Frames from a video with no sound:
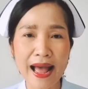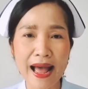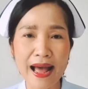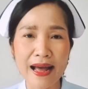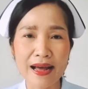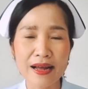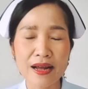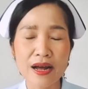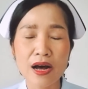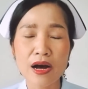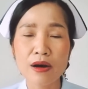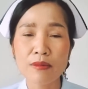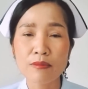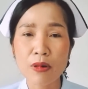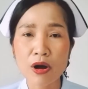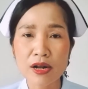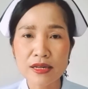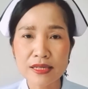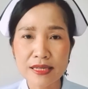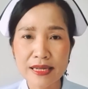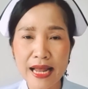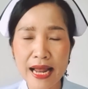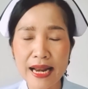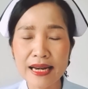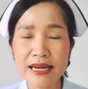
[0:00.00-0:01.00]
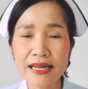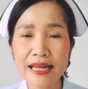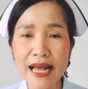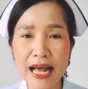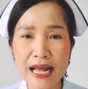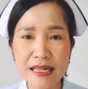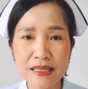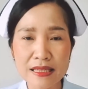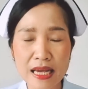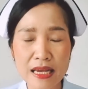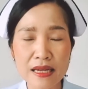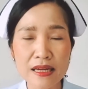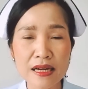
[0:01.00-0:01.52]
งค่ะเพราะฉะนั้น
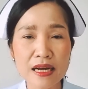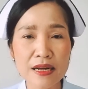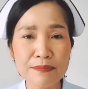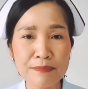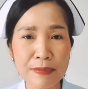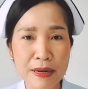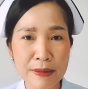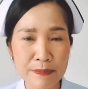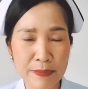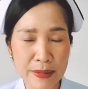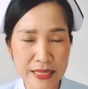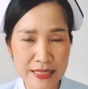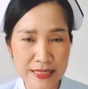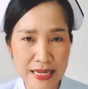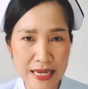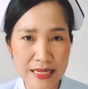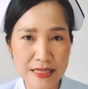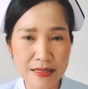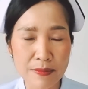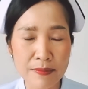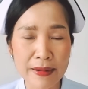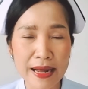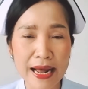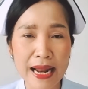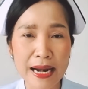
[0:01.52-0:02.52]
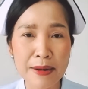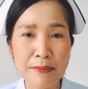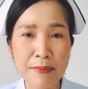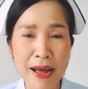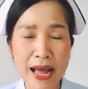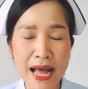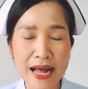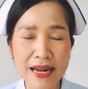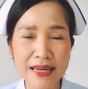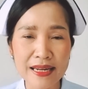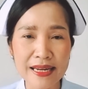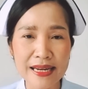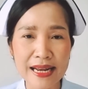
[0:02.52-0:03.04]
การใช้เงินเป็นปัจจัยสำคัญ
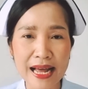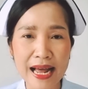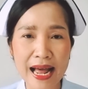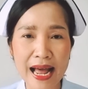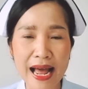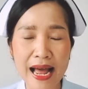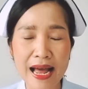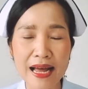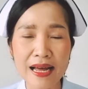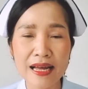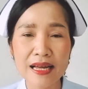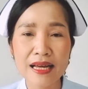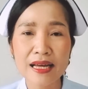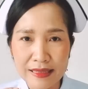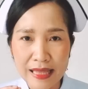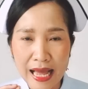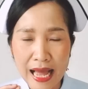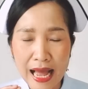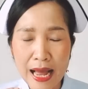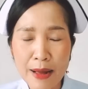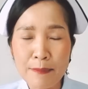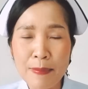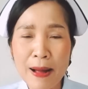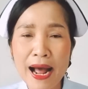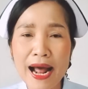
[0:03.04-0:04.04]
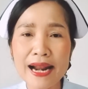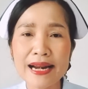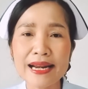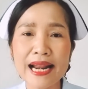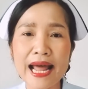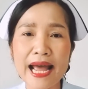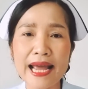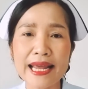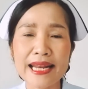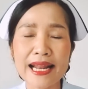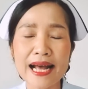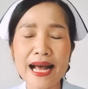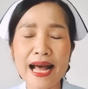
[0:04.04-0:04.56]
มากเลยนะคะ ถ้าบ้าน
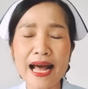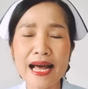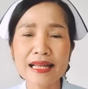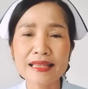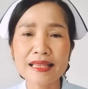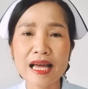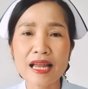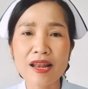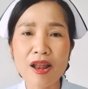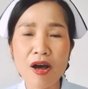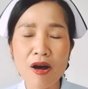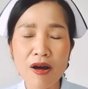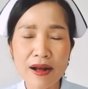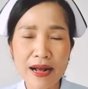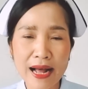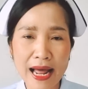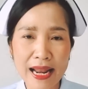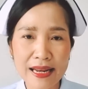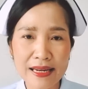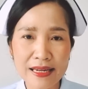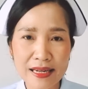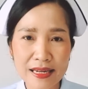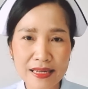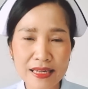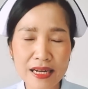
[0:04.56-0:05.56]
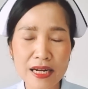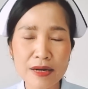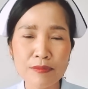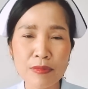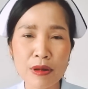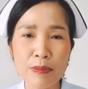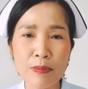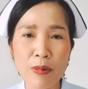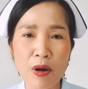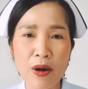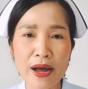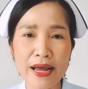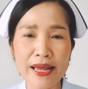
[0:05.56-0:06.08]
ไหนนะคะ ทะเลาะกันเรื่องเงิน
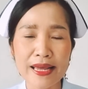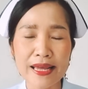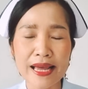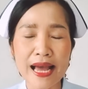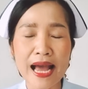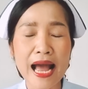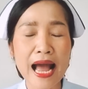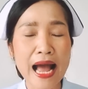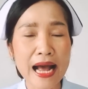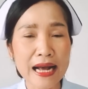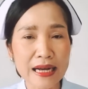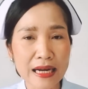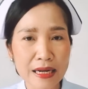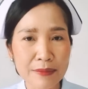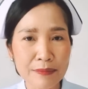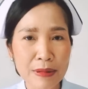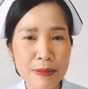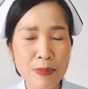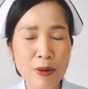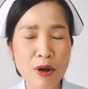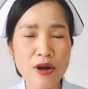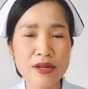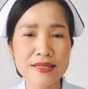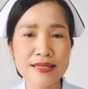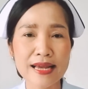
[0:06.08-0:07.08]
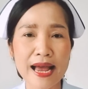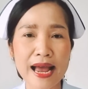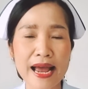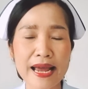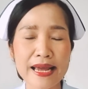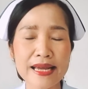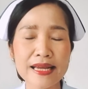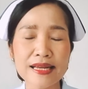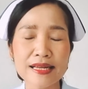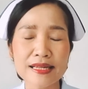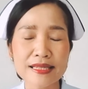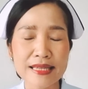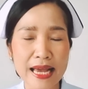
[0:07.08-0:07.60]
บ่อย ๆ หาเงินไม่พอใช้
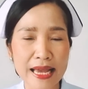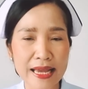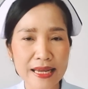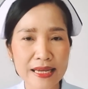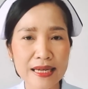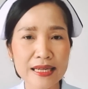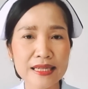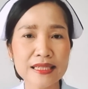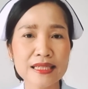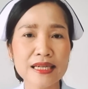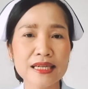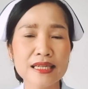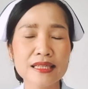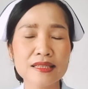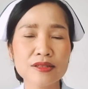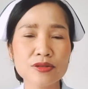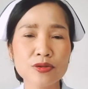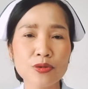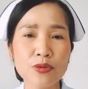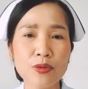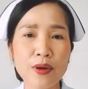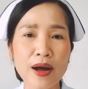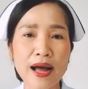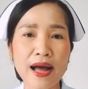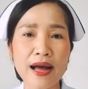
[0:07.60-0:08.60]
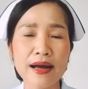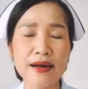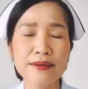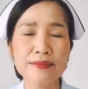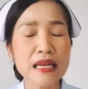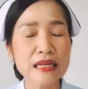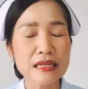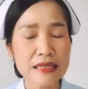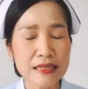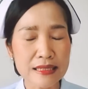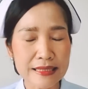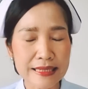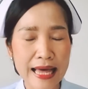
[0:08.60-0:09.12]
ใช้เงินเกินตัว
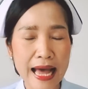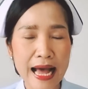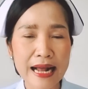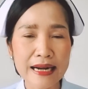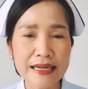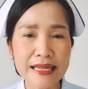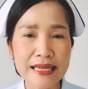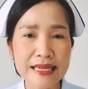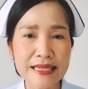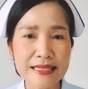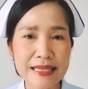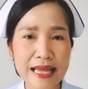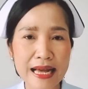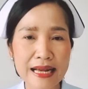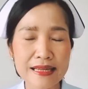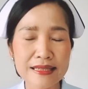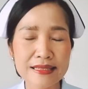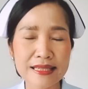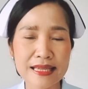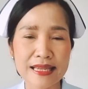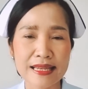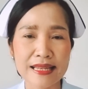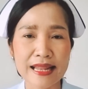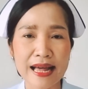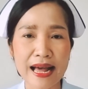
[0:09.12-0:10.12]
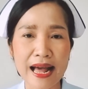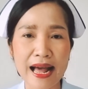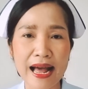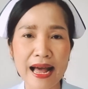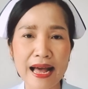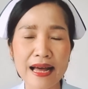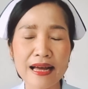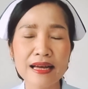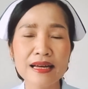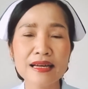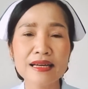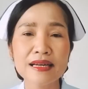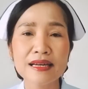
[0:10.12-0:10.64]
หรือสร้างหนี้สร้างสินนะ
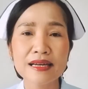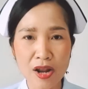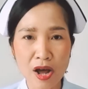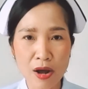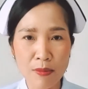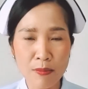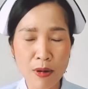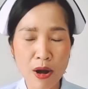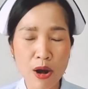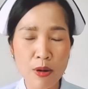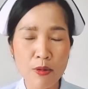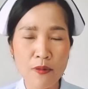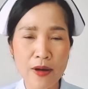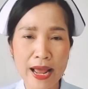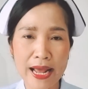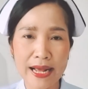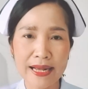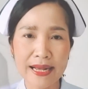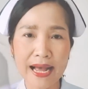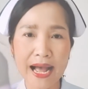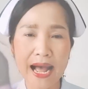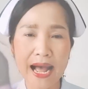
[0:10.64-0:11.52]
คะ ทะเลาะเบาแหว